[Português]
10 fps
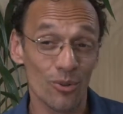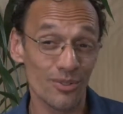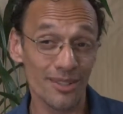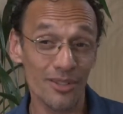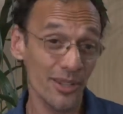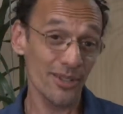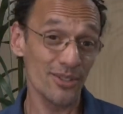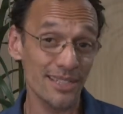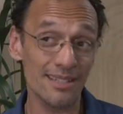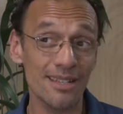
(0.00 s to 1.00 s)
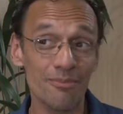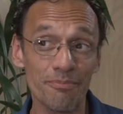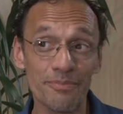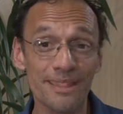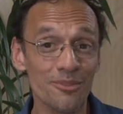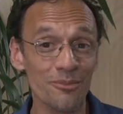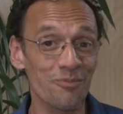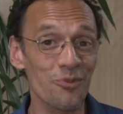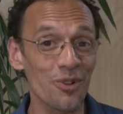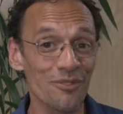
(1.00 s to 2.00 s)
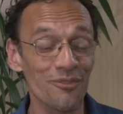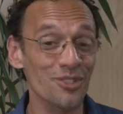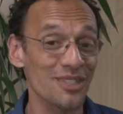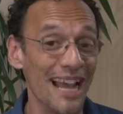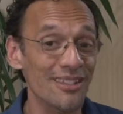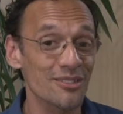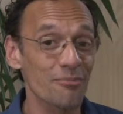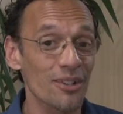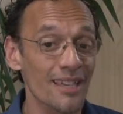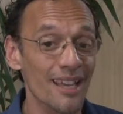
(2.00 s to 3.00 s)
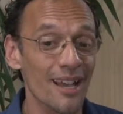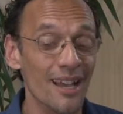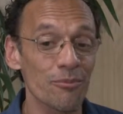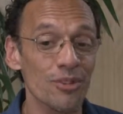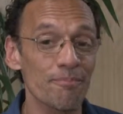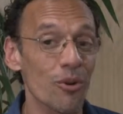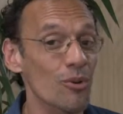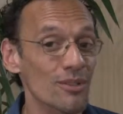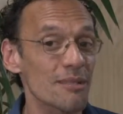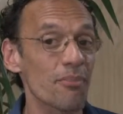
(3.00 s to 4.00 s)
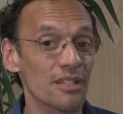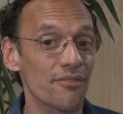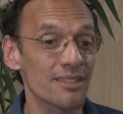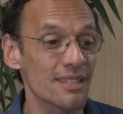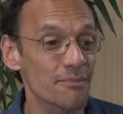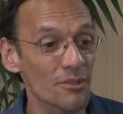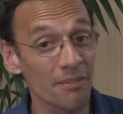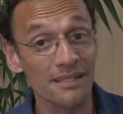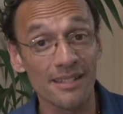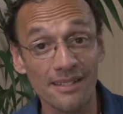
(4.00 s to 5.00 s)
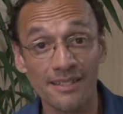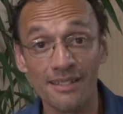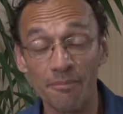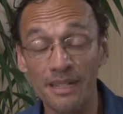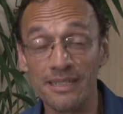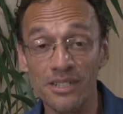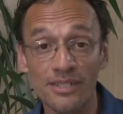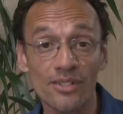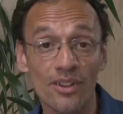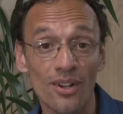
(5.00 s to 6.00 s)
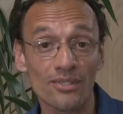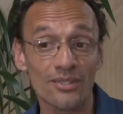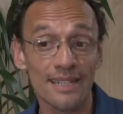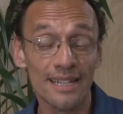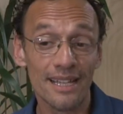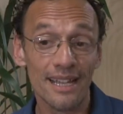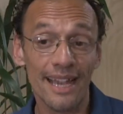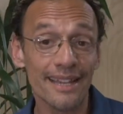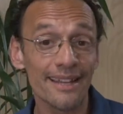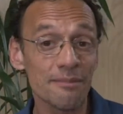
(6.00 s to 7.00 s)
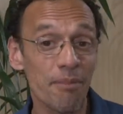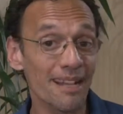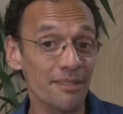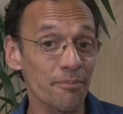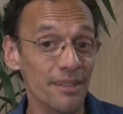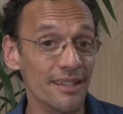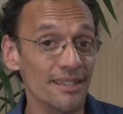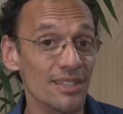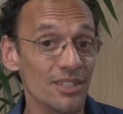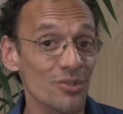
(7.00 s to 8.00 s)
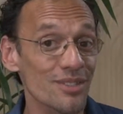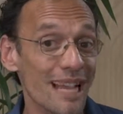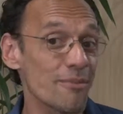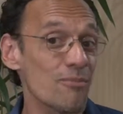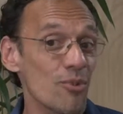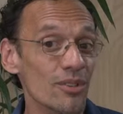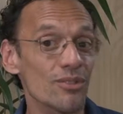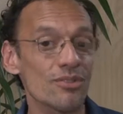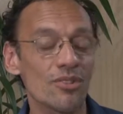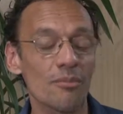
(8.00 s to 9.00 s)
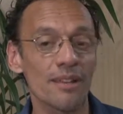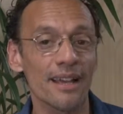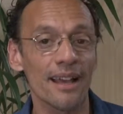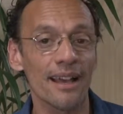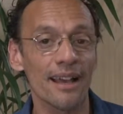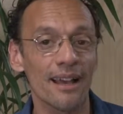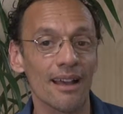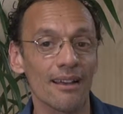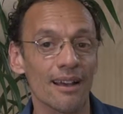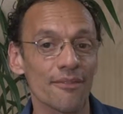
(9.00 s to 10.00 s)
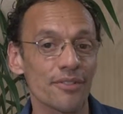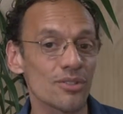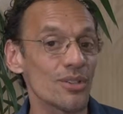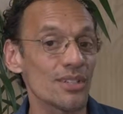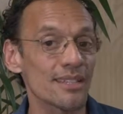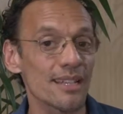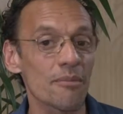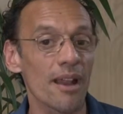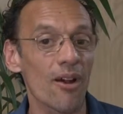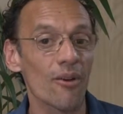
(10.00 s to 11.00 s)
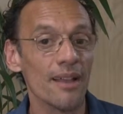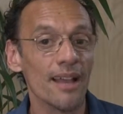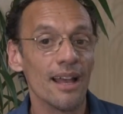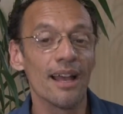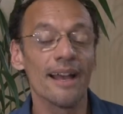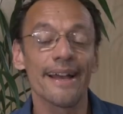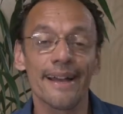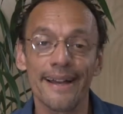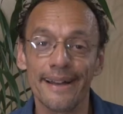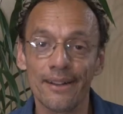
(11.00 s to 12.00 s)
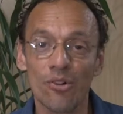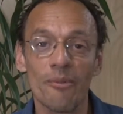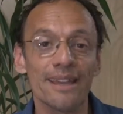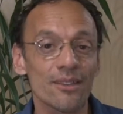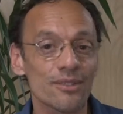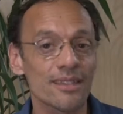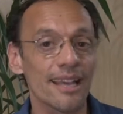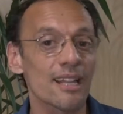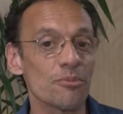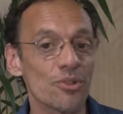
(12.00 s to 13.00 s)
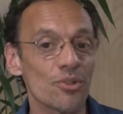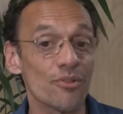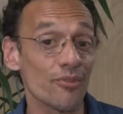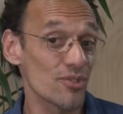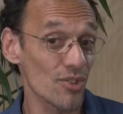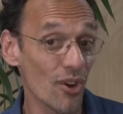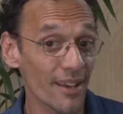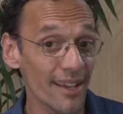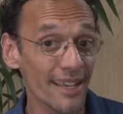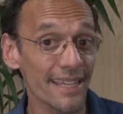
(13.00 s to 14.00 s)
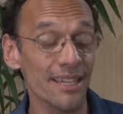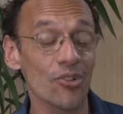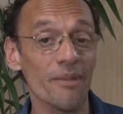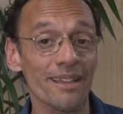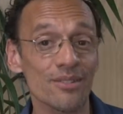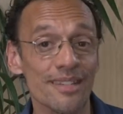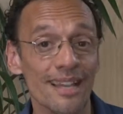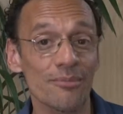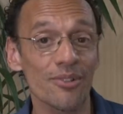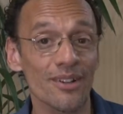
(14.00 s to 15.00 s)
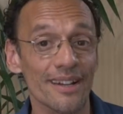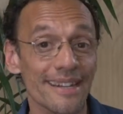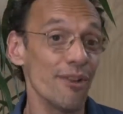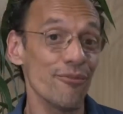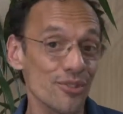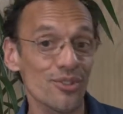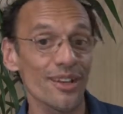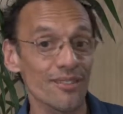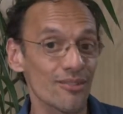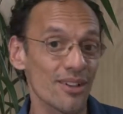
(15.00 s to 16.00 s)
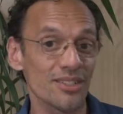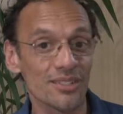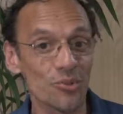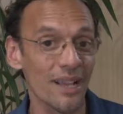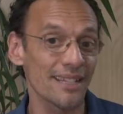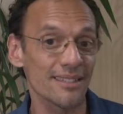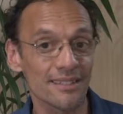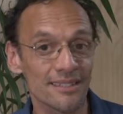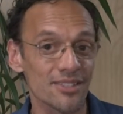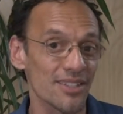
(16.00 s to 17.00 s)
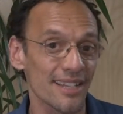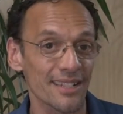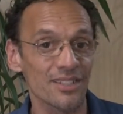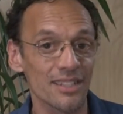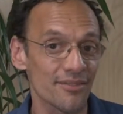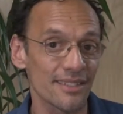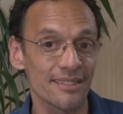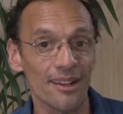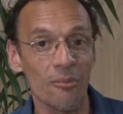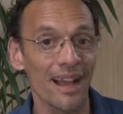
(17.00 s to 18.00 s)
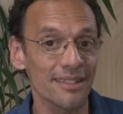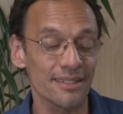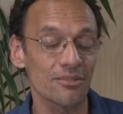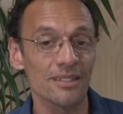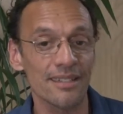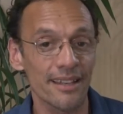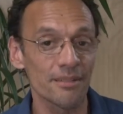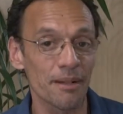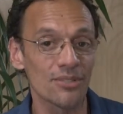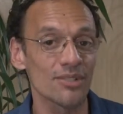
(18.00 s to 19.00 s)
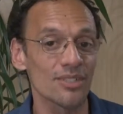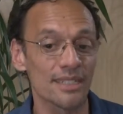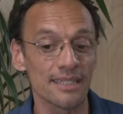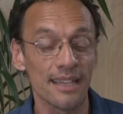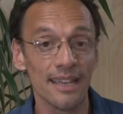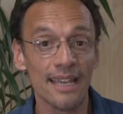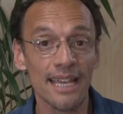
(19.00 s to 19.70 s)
os neurologistas são tanto quanto frustrados, porque é, é muito pouco que você pode fazer para o paciente, paciente neurológico. Em grande parte é porque a gente não sabe muito sobre a fisiologia cerebral é, como é que o cérebro funciona e como é que o cérebro é, não funciona durante as doenças degenerativas, traumáticas, uma série de patologias.